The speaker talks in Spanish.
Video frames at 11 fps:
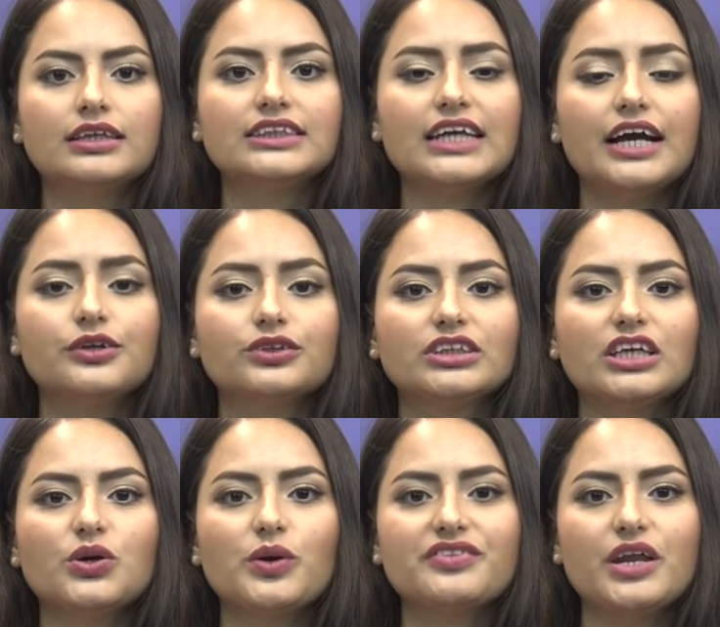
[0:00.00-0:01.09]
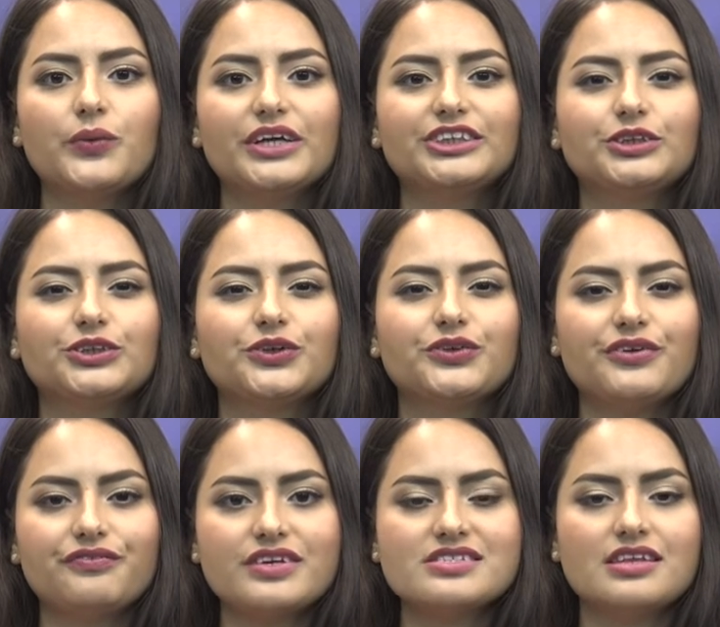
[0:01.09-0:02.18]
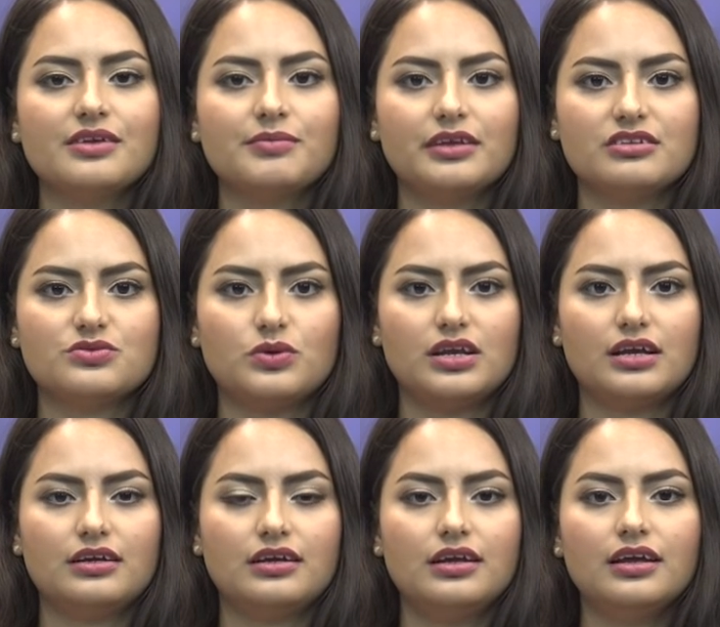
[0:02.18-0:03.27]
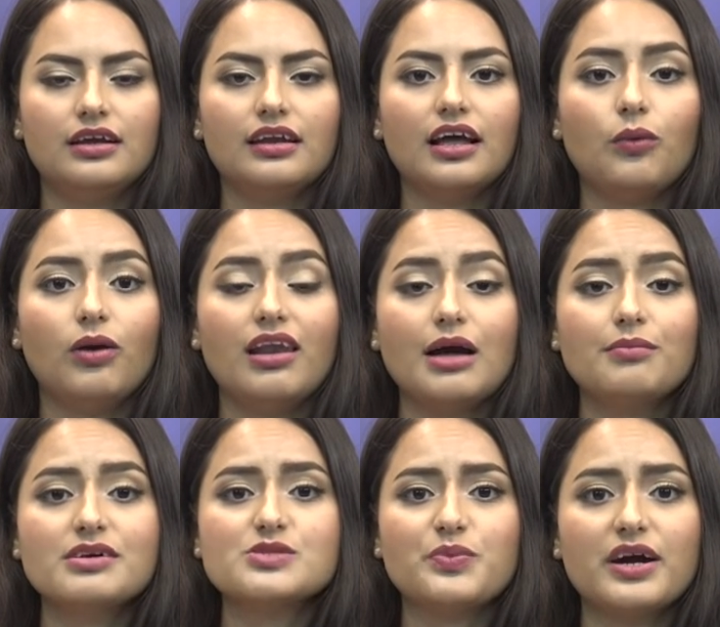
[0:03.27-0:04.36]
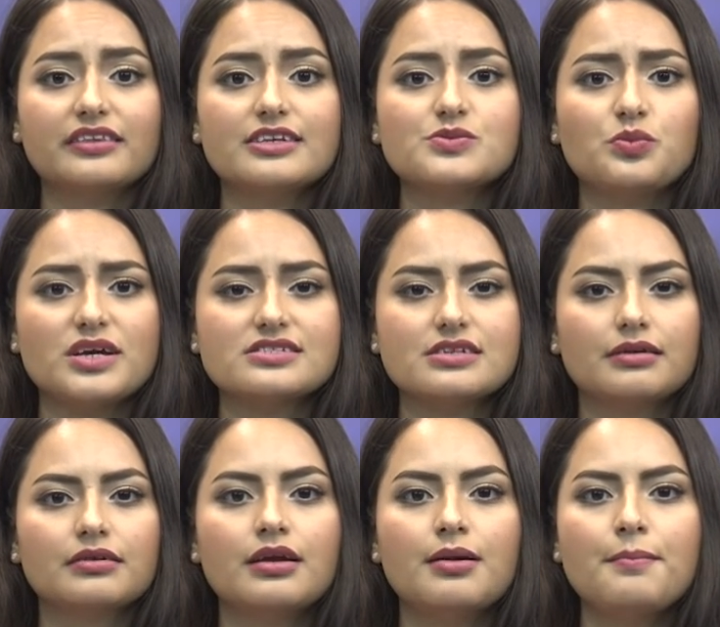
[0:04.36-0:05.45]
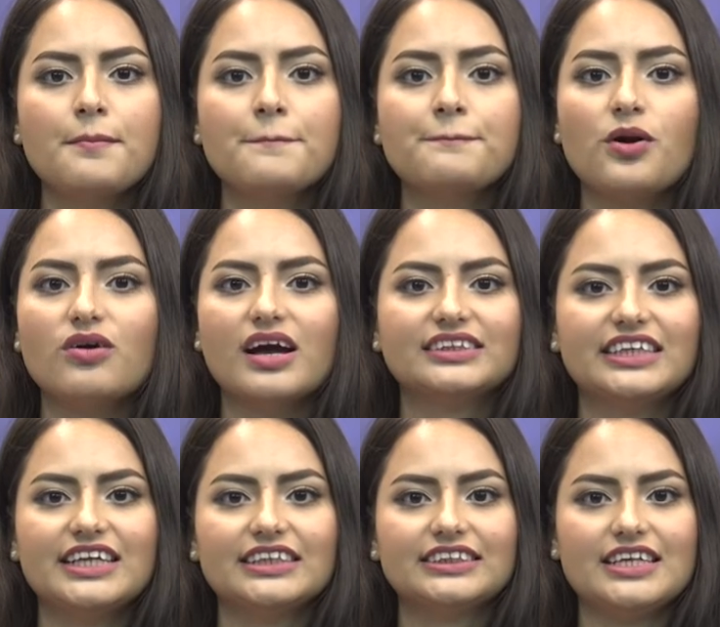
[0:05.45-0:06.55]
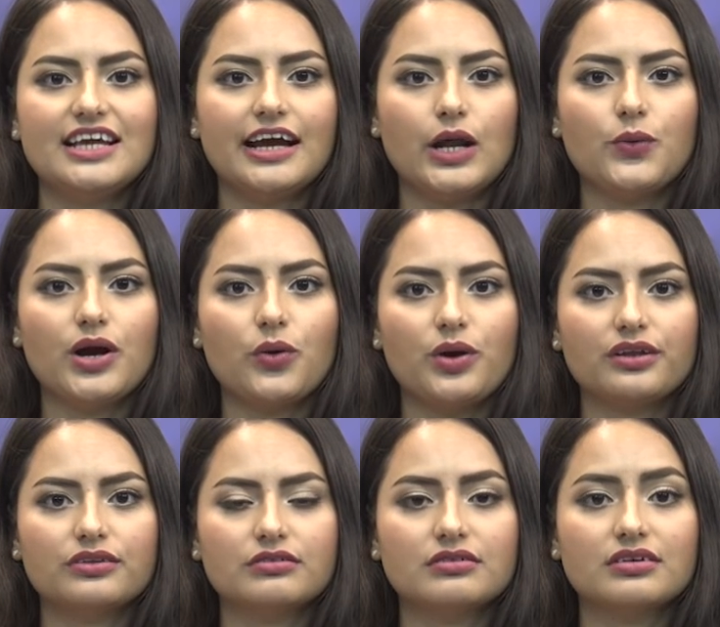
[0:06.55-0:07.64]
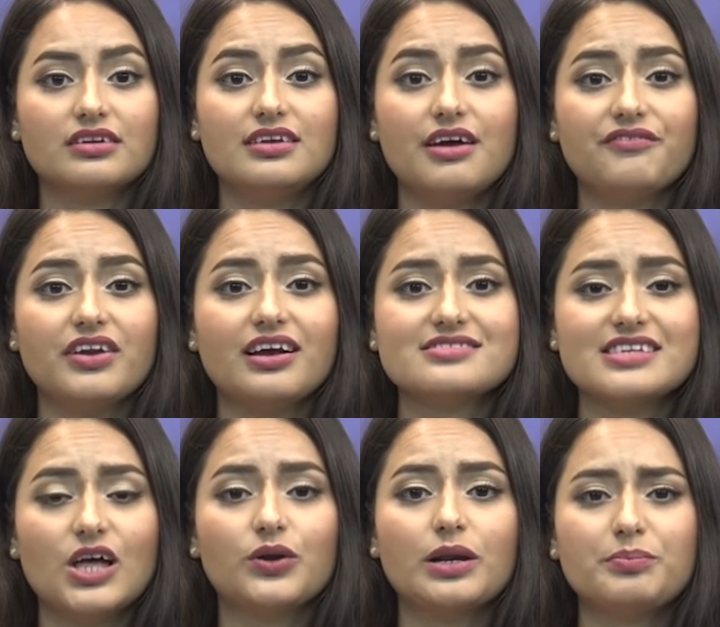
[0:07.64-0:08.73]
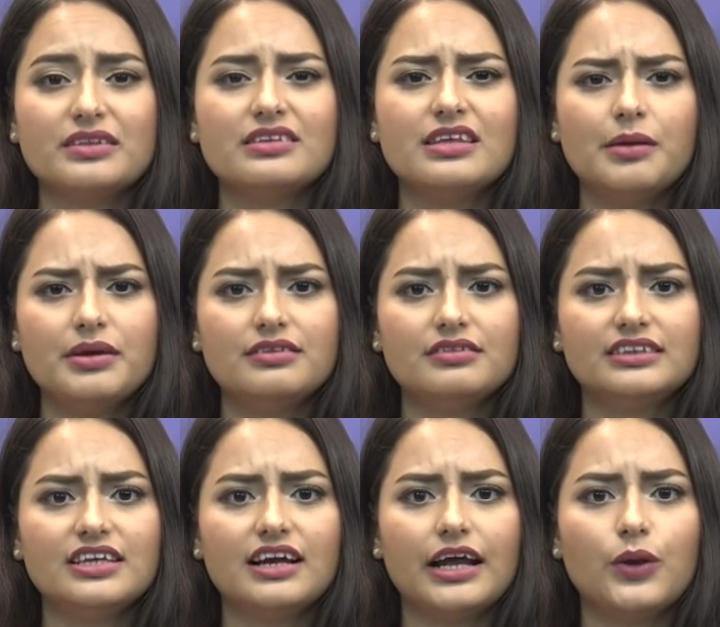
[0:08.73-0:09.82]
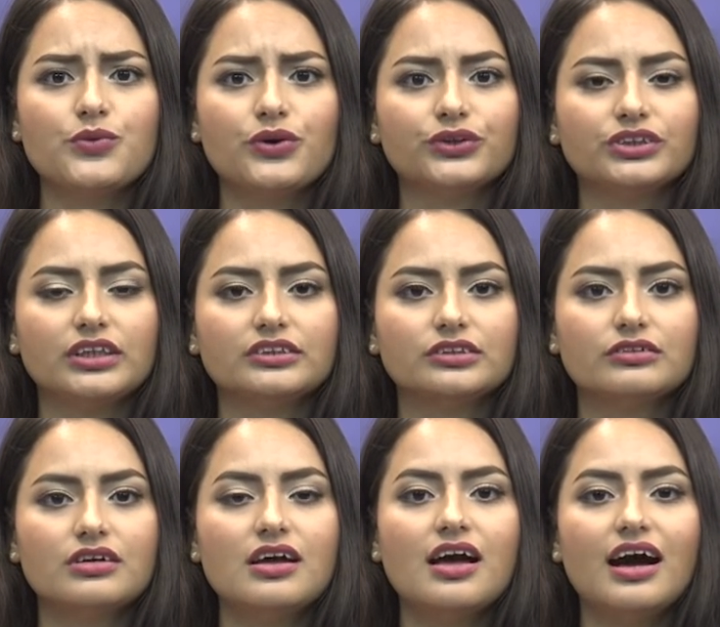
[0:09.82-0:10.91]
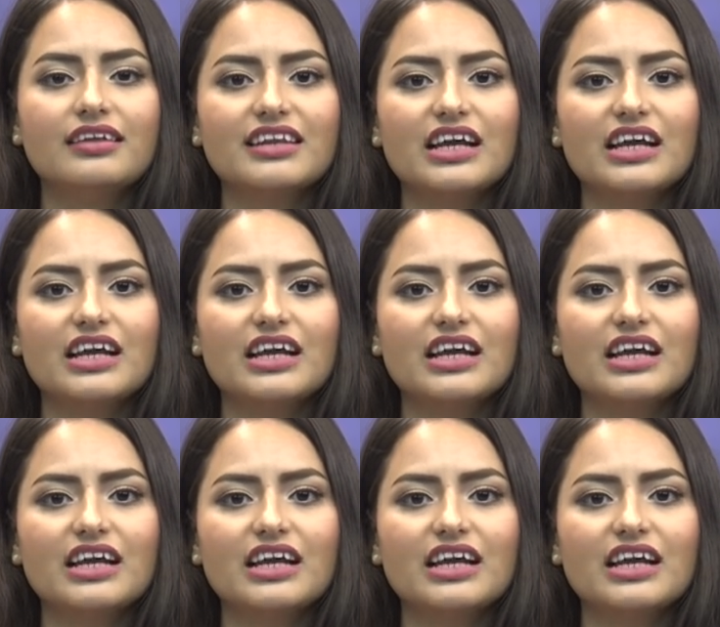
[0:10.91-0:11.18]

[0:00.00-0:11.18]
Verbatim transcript: Shannon se encuentra en una situación difícil en Venezuela, en la cual ambas partes muestran pocas señas de llegar a un acuerdo y han fracasado repetidamente en llegar a un consenso a